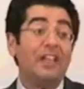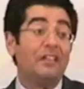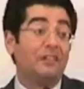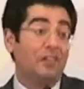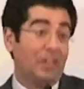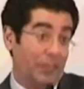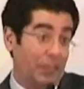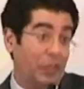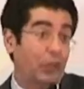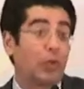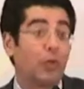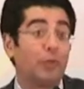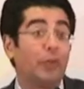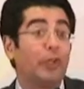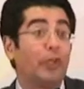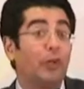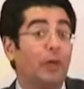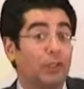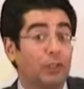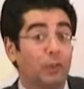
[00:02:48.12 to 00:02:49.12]
Bienvenidos, como
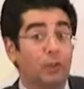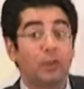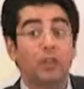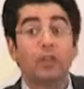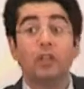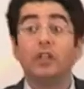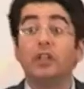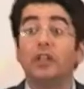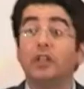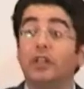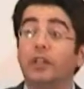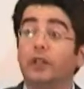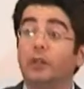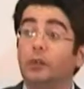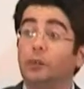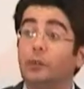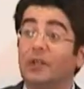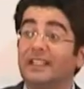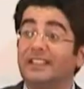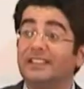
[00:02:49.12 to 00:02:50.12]
digo, a todos. Eh,
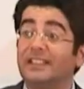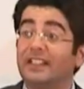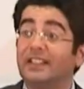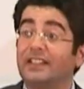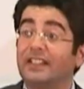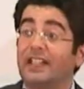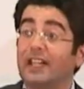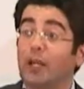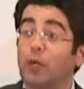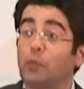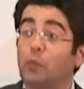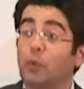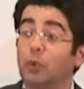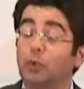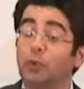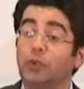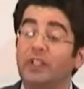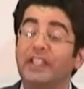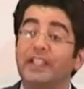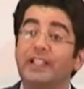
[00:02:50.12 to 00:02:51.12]
un placer tener la
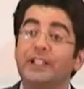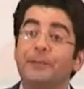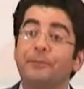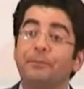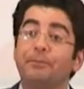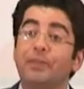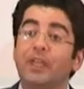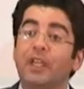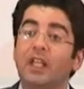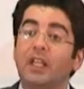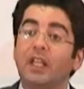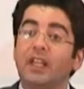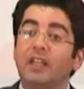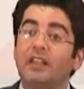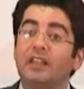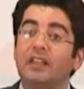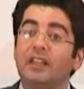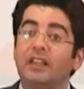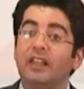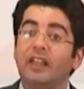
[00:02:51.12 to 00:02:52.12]
oportunidad
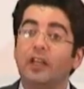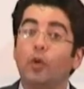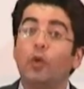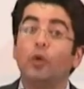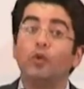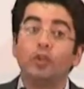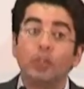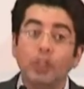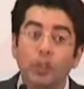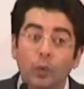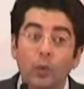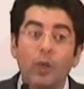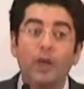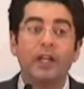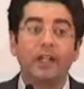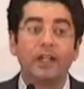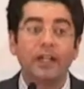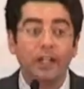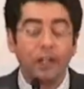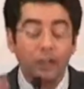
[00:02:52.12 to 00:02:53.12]
de
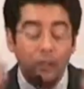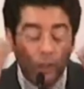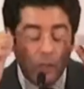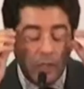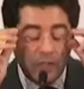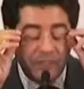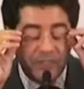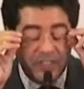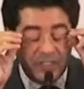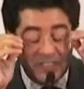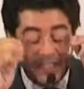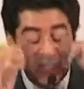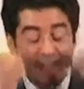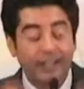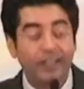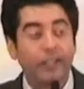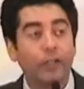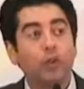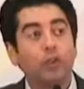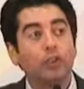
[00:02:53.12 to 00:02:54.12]
continuar, que no
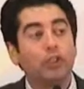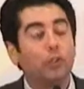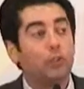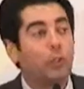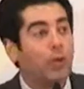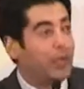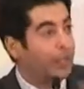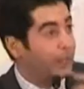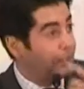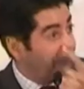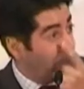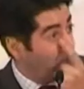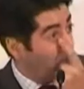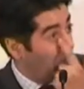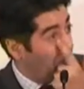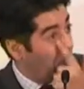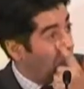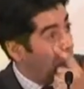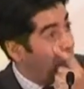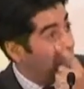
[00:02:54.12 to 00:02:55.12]
empezar, de continuar
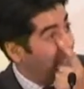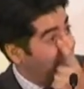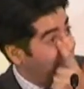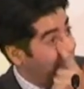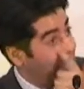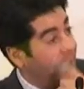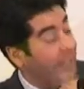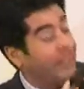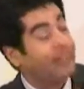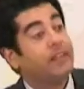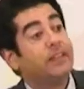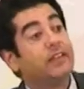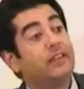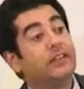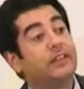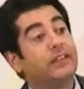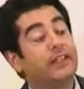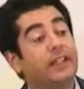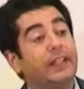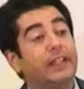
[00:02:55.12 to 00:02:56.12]
con una serie
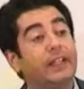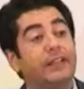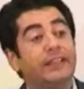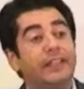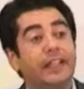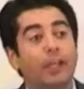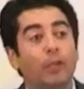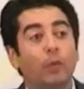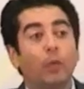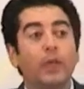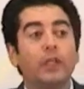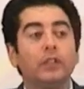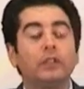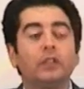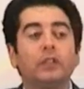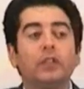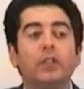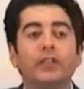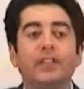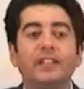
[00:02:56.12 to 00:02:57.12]
de,
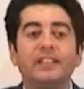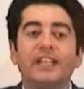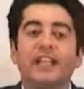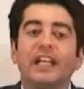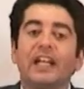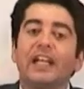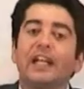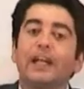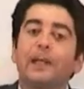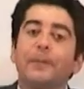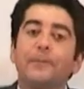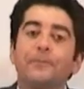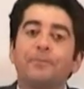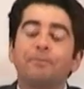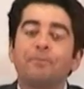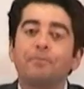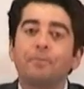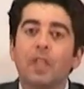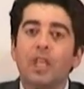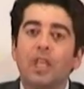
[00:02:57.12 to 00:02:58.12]
encuentros, de charlas,
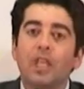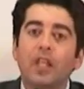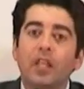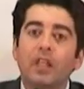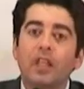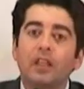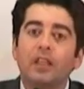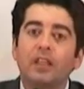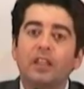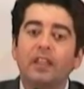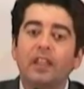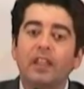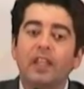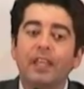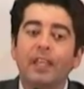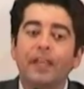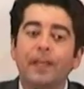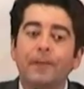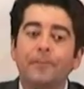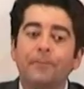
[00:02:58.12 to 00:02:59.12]

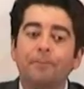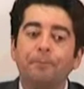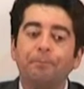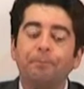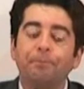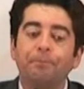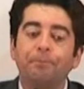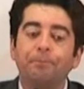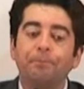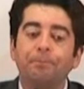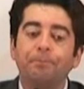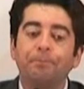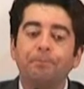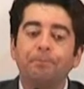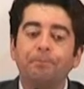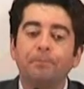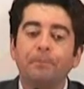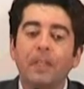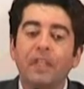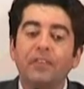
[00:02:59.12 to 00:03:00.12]
de
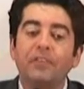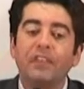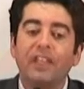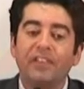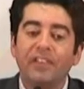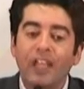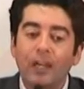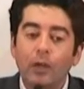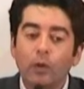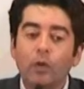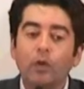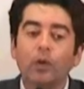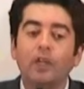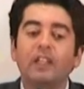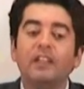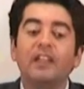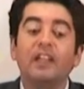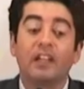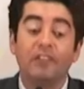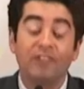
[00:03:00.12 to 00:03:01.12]
diálogos
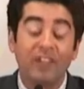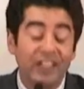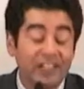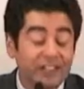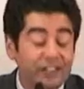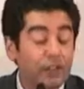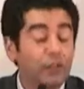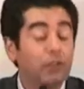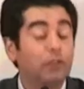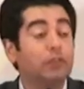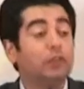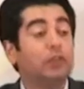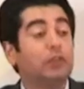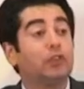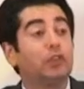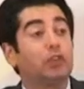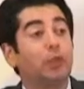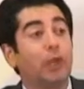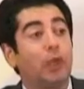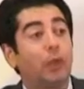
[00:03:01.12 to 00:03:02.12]
y de reflexión
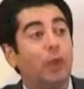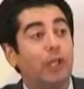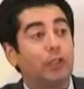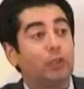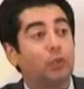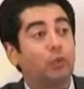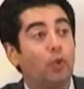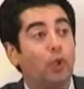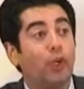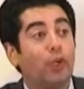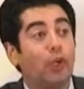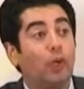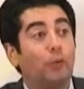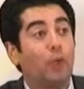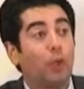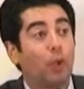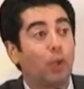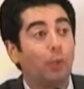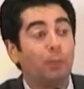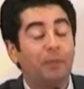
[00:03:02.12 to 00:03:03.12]
sobre los asuntos que nos
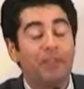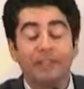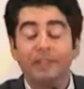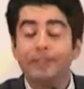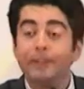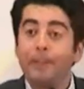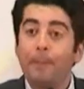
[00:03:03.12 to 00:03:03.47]
preocupan.